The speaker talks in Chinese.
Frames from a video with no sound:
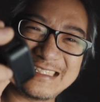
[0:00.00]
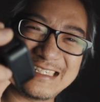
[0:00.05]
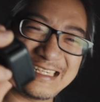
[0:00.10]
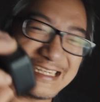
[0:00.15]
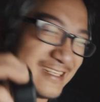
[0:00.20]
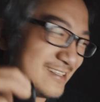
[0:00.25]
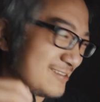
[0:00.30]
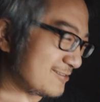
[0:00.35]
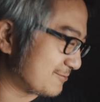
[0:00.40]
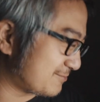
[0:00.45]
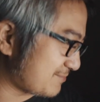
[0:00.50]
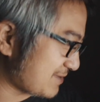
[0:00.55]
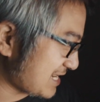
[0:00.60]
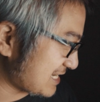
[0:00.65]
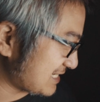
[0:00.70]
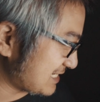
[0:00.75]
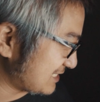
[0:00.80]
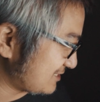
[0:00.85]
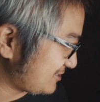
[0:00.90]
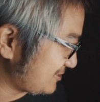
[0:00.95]
Hero
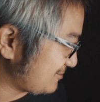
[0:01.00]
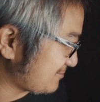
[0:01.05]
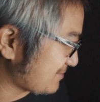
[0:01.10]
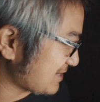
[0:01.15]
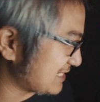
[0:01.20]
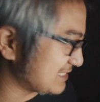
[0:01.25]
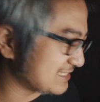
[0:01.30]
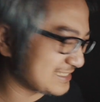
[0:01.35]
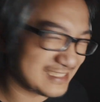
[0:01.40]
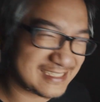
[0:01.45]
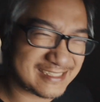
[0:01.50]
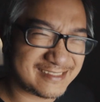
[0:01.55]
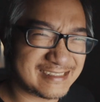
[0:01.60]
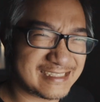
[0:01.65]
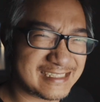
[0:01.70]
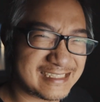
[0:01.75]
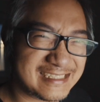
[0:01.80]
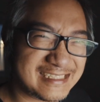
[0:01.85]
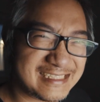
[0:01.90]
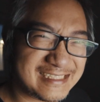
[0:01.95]
八来去拍摄，因
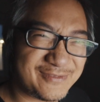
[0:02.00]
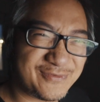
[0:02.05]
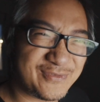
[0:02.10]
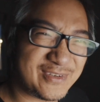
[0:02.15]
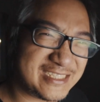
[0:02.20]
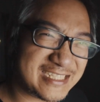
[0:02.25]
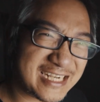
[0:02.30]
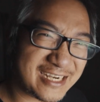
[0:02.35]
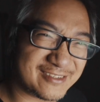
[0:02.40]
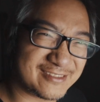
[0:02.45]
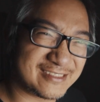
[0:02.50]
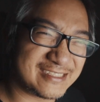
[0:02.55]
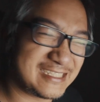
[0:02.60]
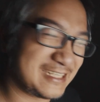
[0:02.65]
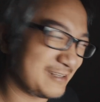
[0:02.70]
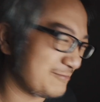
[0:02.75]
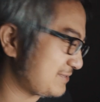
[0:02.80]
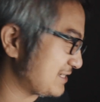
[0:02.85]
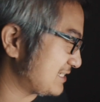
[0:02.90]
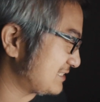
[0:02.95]
为小
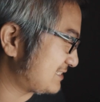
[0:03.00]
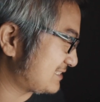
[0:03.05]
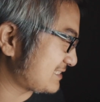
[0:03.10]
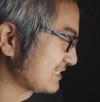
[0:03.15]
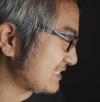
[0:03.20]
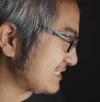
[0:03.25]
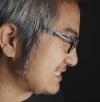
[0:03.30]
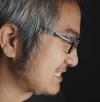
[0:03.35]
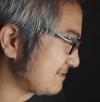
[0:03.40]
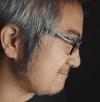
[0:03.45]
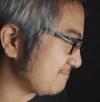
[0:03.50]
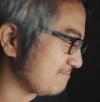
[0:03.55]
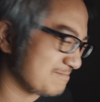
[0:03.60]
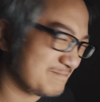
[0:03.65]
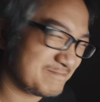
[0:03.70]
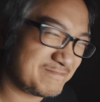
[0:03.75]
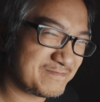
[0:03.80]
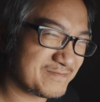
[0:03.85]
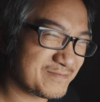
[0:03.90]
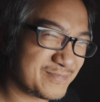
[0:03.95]
轻便、声音
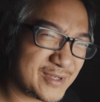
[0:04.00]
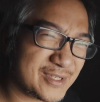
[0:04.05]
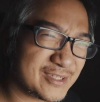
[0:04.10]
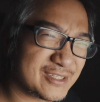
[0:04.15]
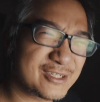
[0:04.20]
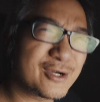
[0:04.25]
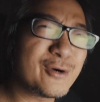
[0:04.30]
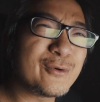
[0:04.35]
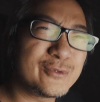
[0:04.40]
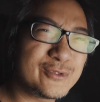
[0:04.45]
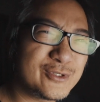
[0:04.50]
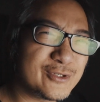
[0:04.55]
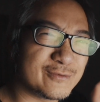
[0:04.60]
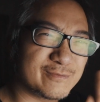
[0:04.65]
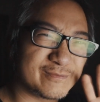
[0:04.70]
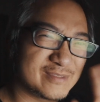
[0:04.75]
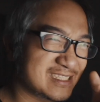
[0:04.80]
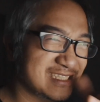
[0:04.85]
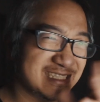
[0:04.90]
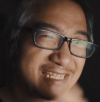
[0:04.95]
够
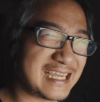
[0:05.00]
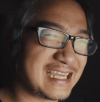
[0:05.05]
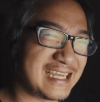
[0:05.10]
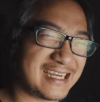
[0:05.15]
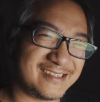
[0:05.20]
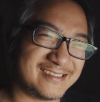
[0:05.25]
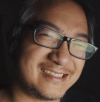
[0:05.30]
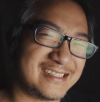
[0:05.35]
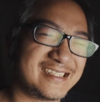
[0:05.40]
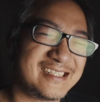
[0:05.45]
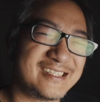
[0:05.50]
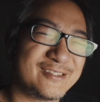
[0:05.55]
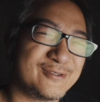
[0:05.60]
用，不是太好但